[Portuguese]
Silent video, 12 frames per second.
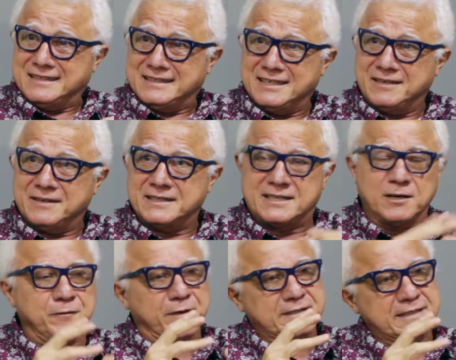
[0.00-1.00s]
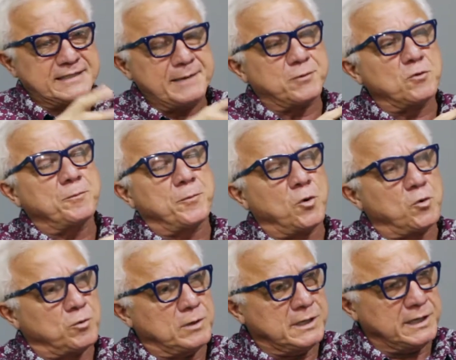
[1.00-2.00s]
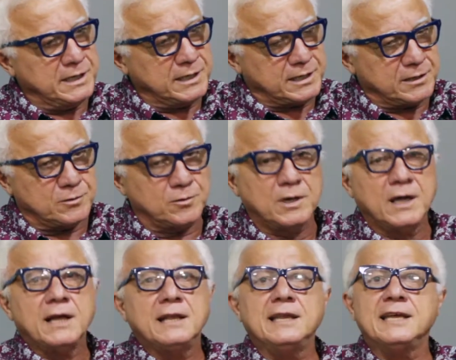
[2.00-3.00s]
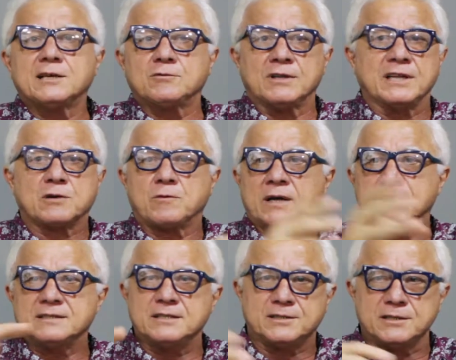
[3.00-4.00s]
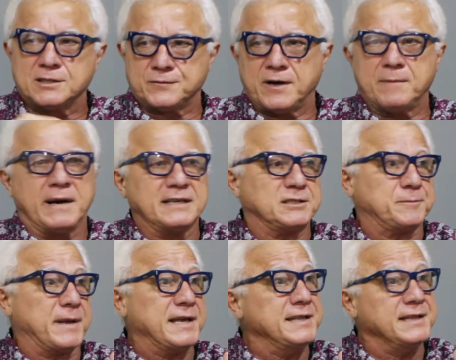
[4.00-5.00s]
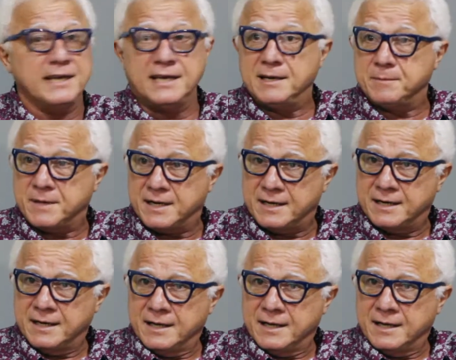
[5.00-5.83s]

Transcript: Entendeu? Então fazer sempre com um pouco líquido. Líquido adequado existe nas farmácias para enema.